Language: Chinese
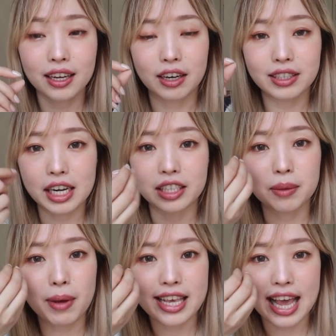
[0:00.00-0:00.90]
然后现在已
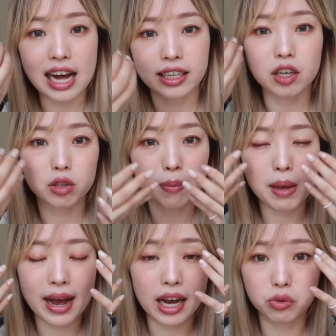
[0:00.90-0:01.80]
经被压掉，都被
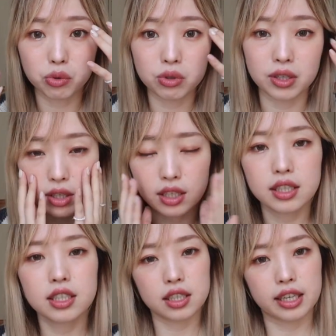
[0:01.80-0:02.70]
排出去了。可
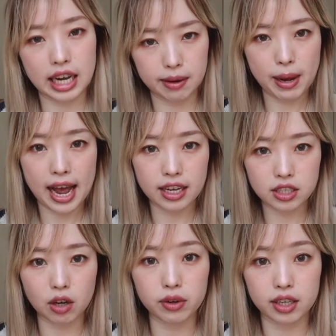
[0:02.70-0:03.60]
是其实拍拍
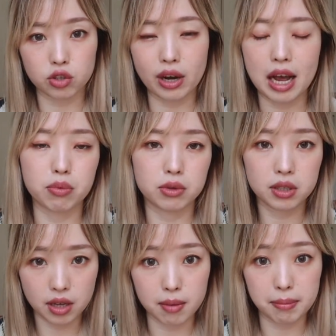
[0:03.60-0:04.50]
照那个时候还不是
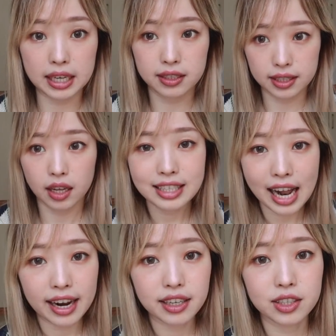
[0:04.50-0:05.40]
很明显。
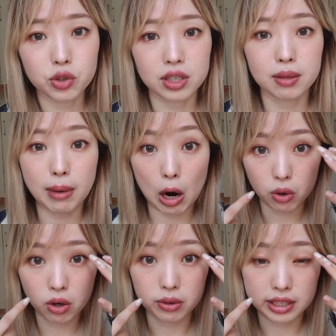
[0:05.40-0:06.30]
再来呢，就是毛
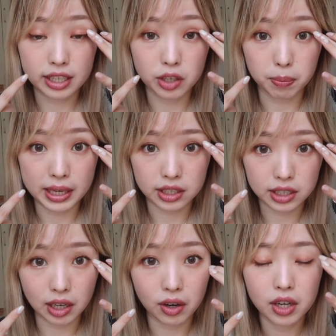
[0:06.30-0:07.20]
孔真的有变
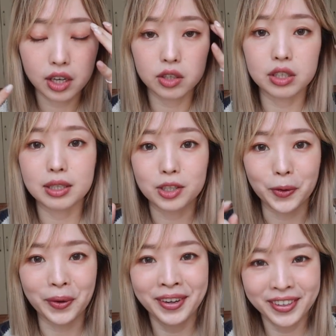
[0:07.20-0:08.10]
小，就是从